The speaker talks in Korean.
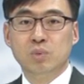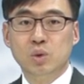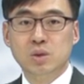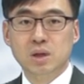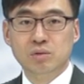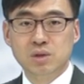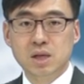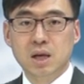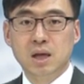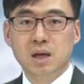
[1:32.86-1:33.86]
부동산
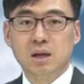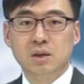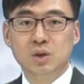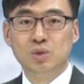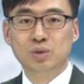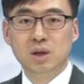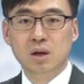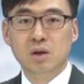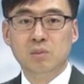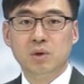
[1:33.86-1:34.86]
투자가
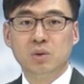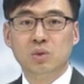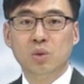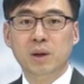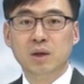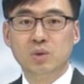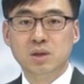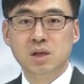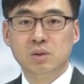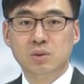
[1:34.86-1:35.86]
투기를 넘어 도박이
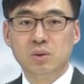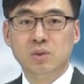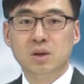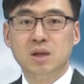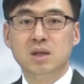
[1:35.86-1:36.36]
되지 않도록